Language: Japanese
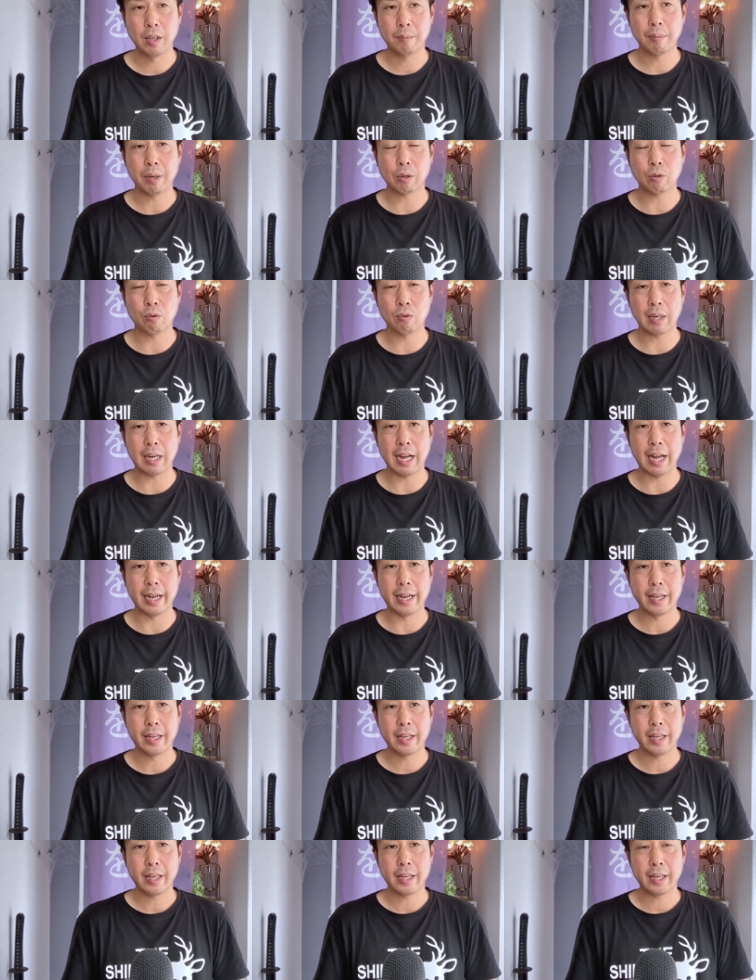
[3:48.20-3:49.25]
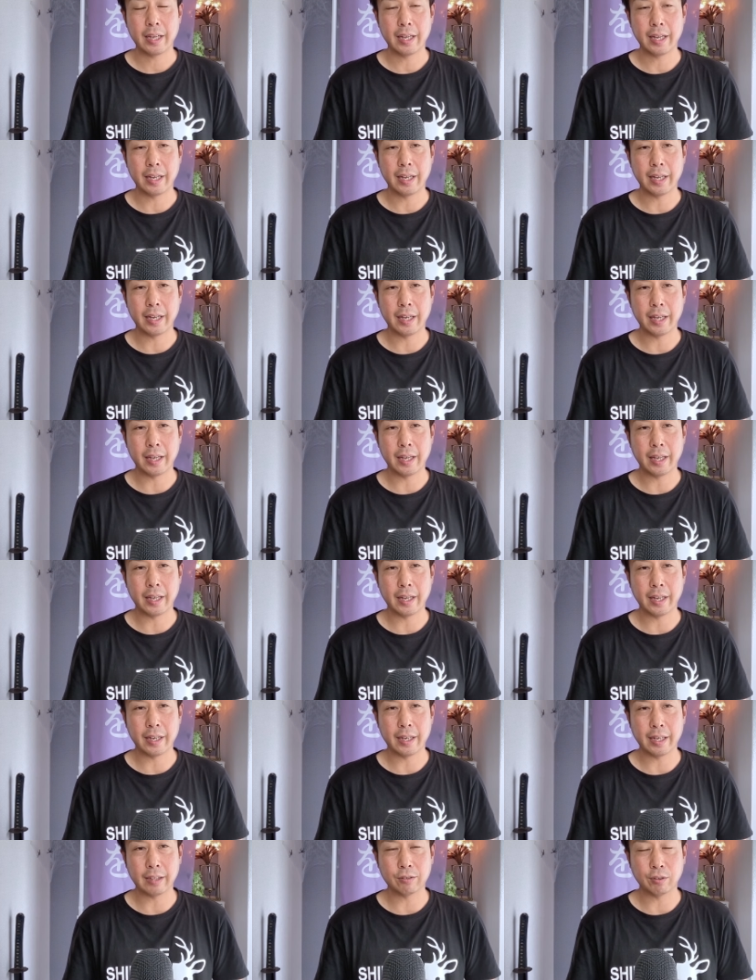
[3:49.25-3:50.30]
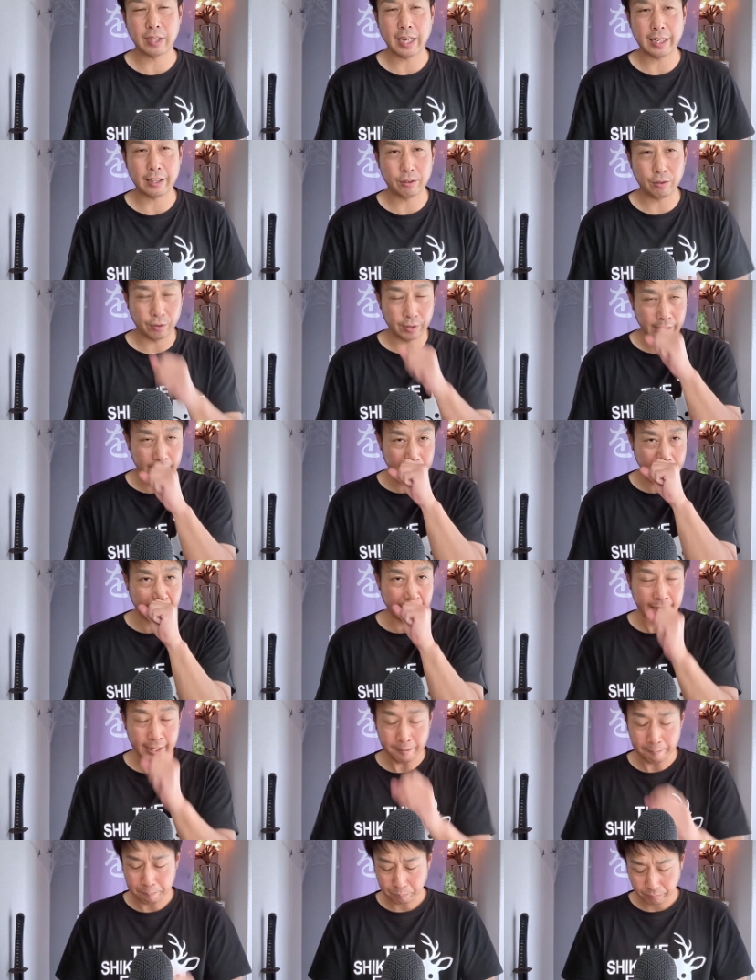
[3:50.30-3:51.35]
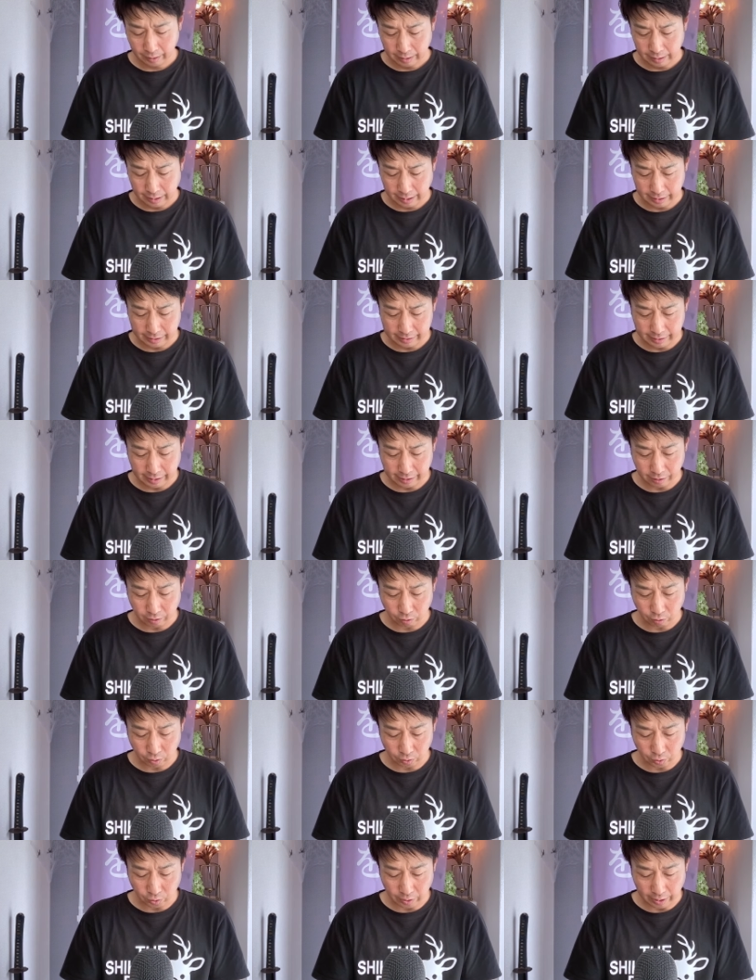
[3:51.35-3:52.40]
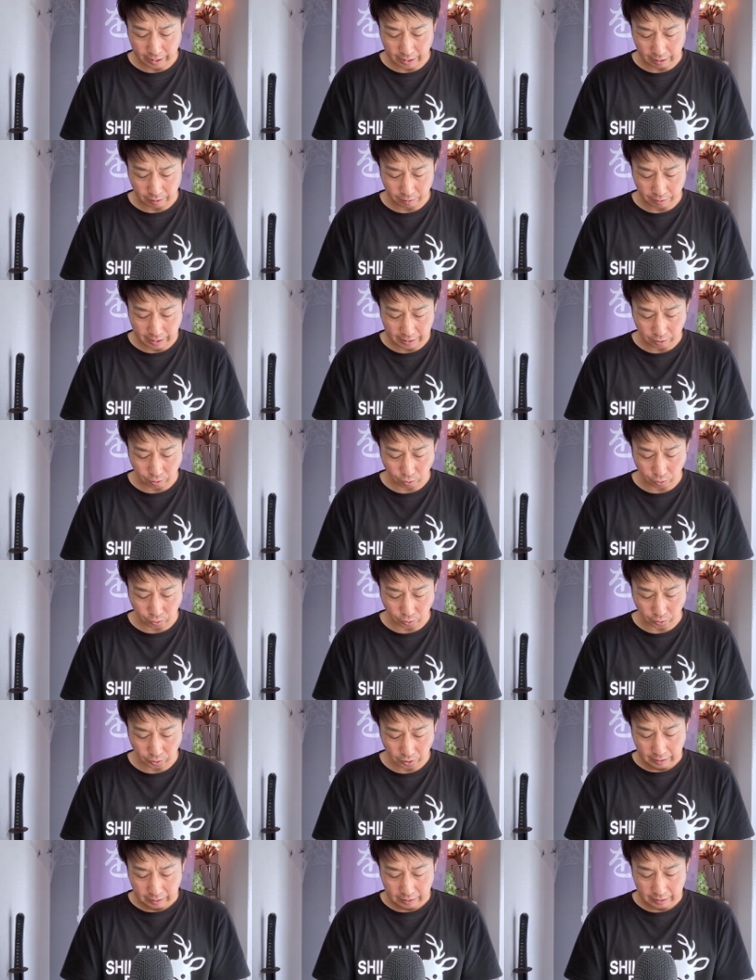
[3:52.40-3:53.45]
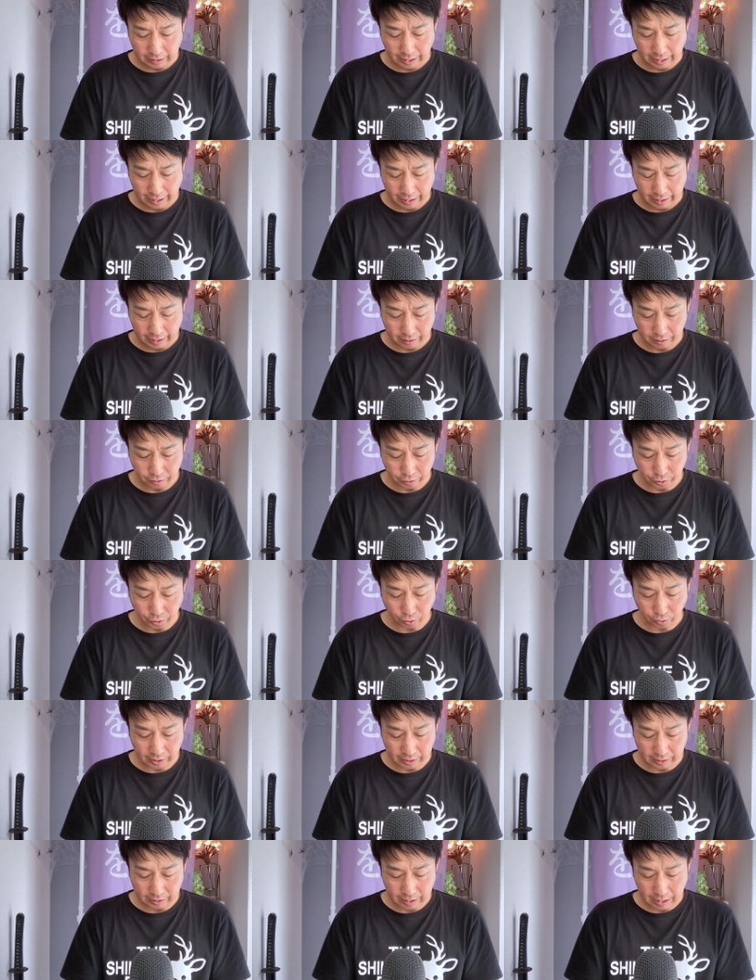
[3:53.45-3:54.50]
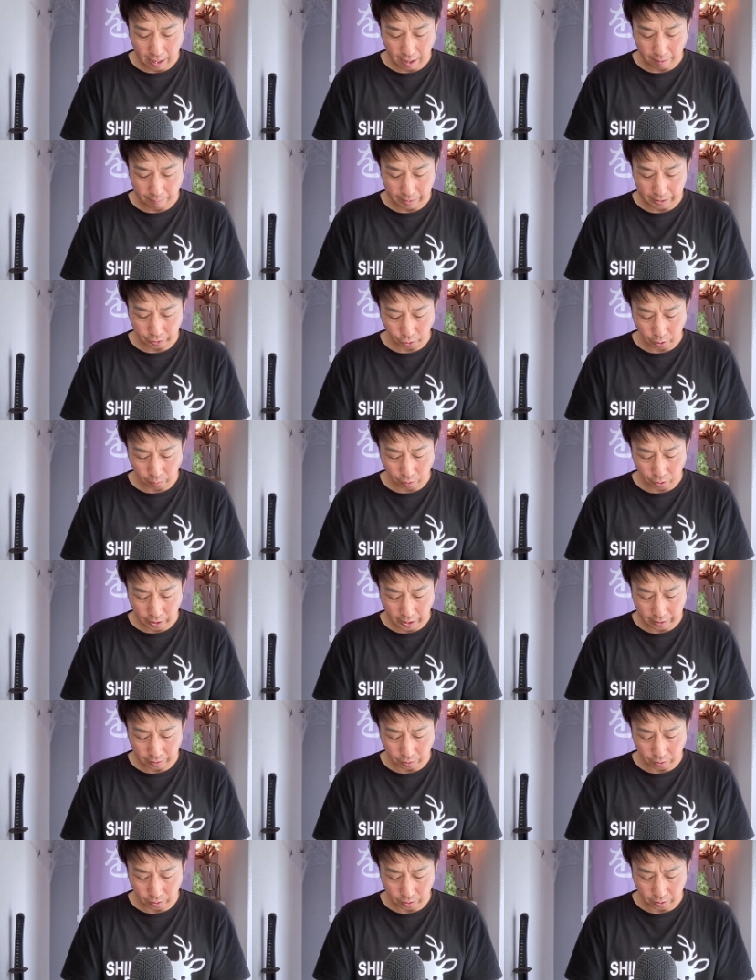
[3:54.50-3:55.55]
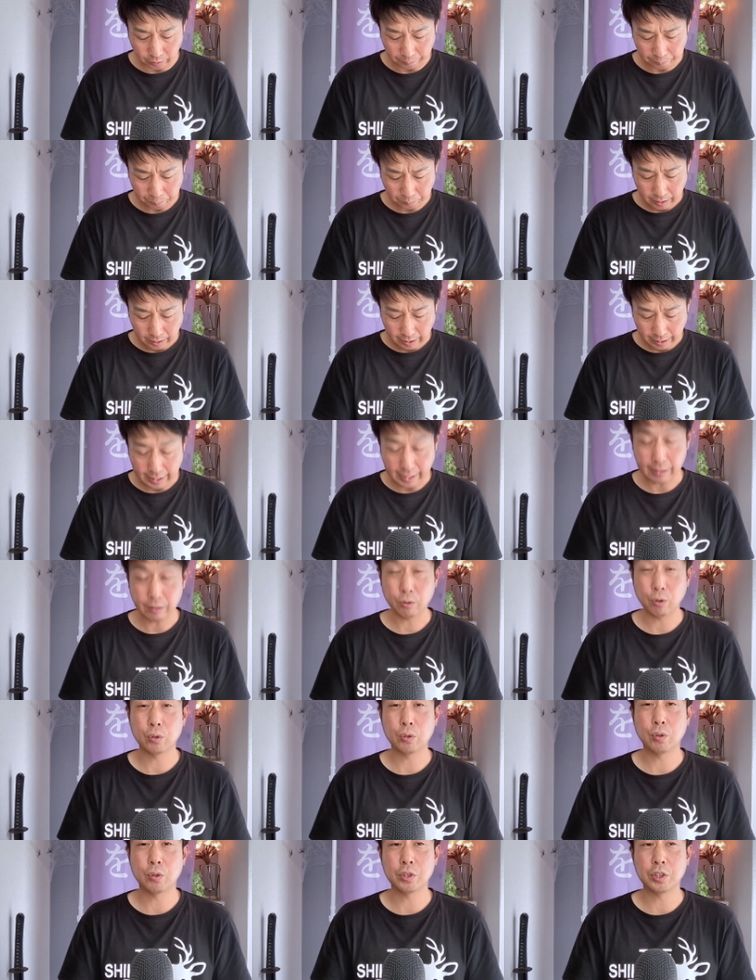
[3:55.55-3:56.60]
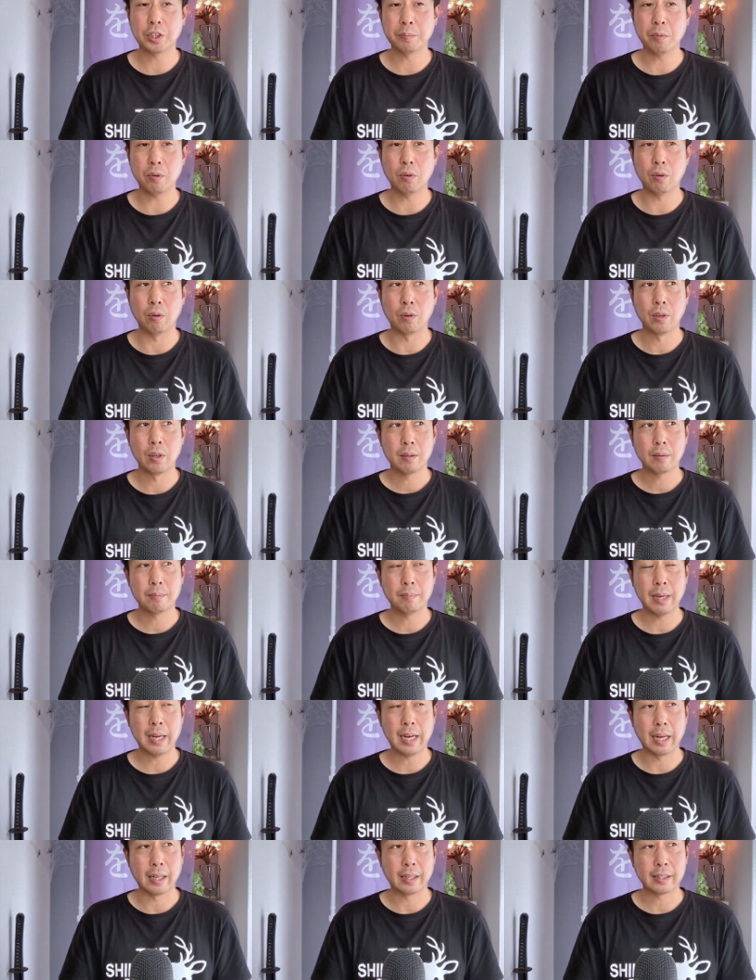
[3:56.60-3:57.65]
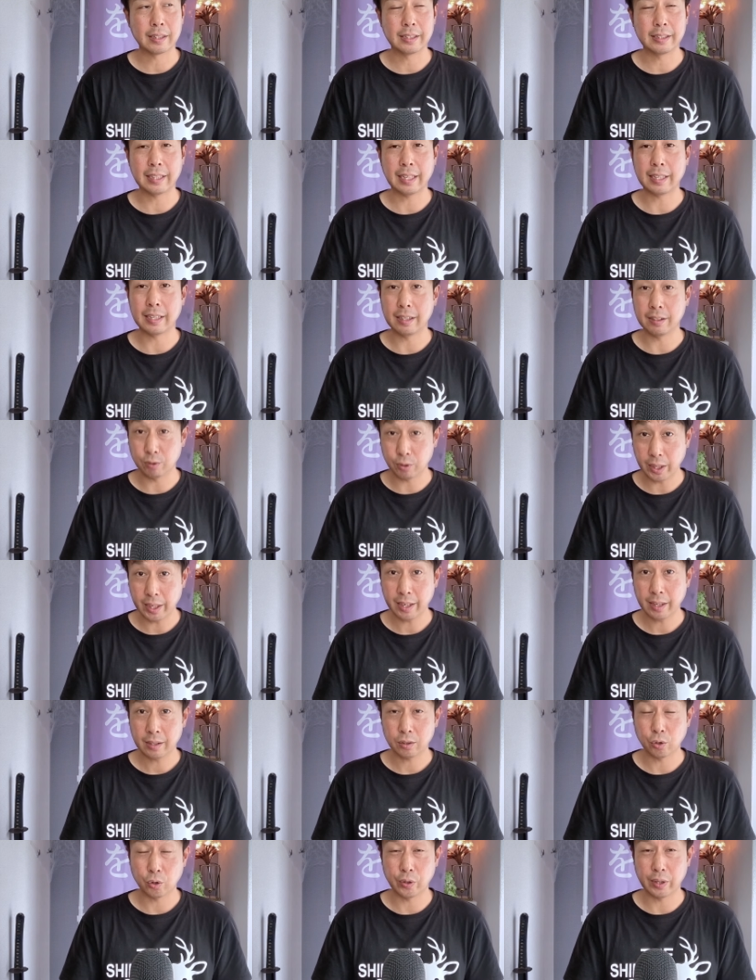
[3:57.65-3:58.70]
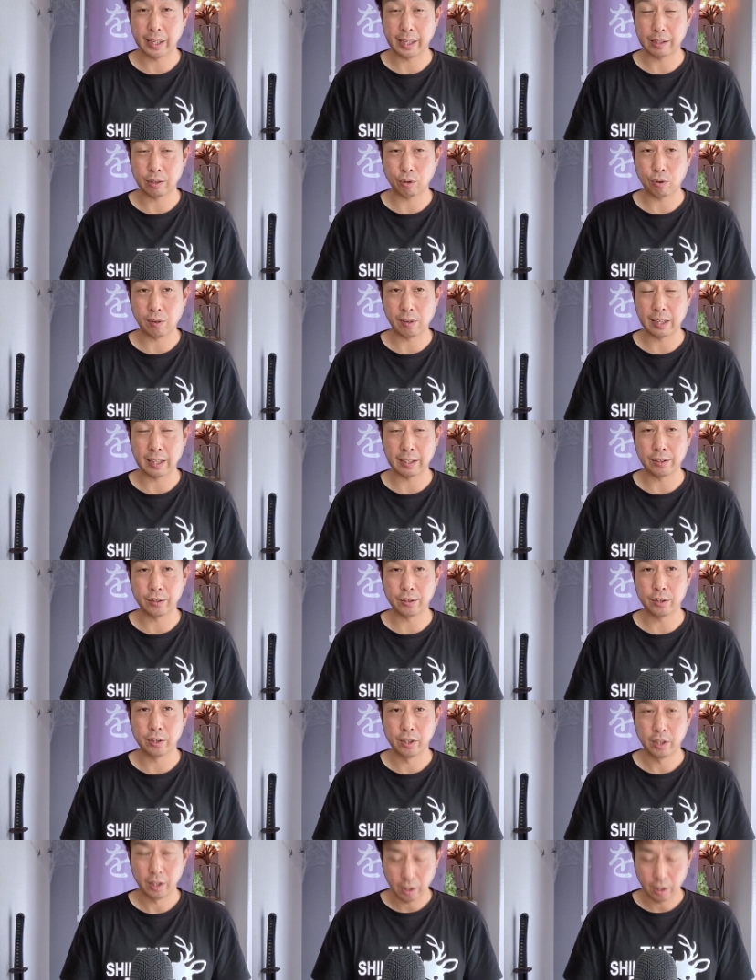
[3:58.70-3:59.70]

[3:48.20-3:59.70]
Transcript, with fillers: まあ、今回、野党第一党の立憲がね、議席をどうやら増やそうとしているようですが、まあ、それも結局、野党同士も、まあ、議席をね、どれだけ取れるかという、